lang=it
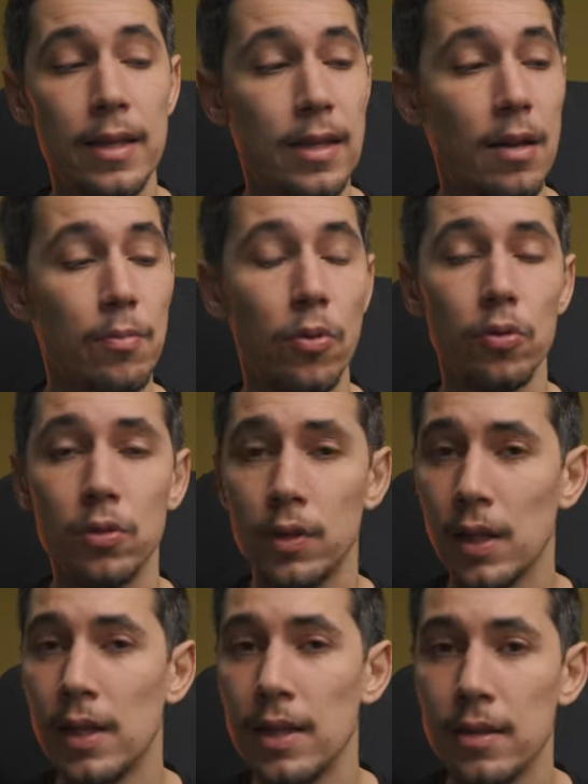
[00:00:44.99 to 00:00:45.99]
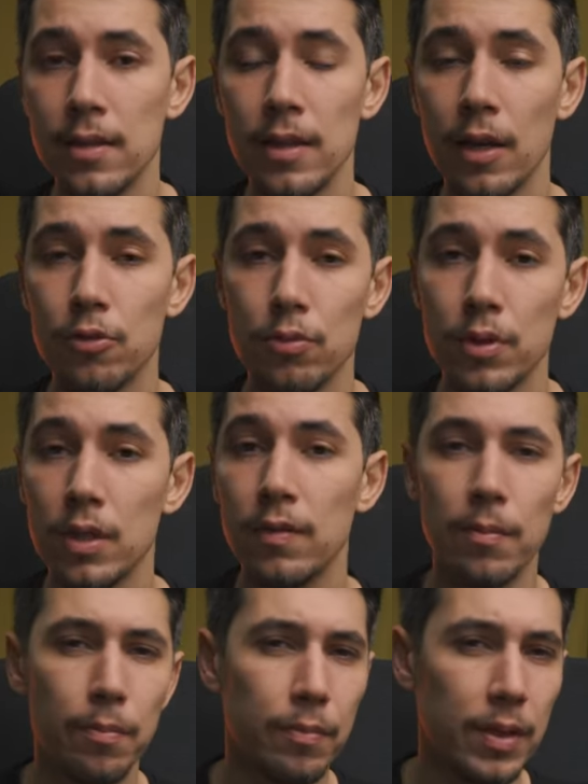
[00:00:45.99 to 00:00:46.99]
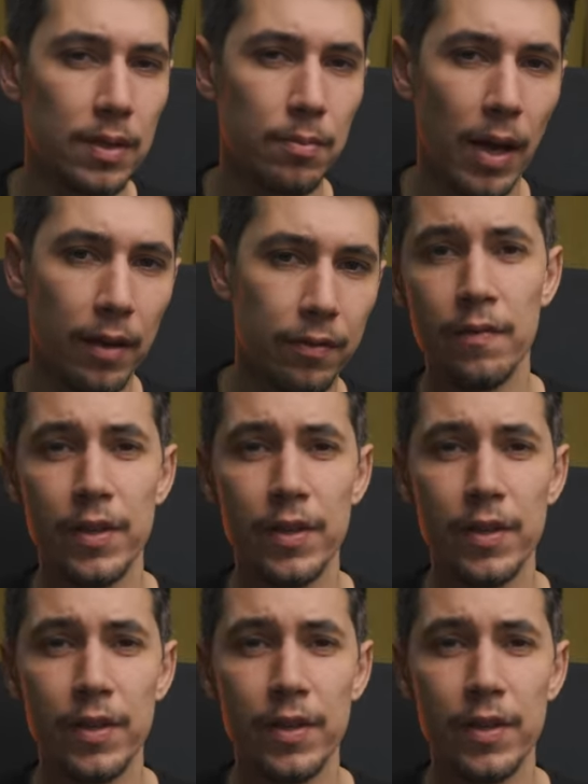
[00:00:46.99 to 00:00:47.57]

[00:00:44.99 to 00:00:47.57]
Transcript: nel mondo delle lenti aggiuntive per smartphone.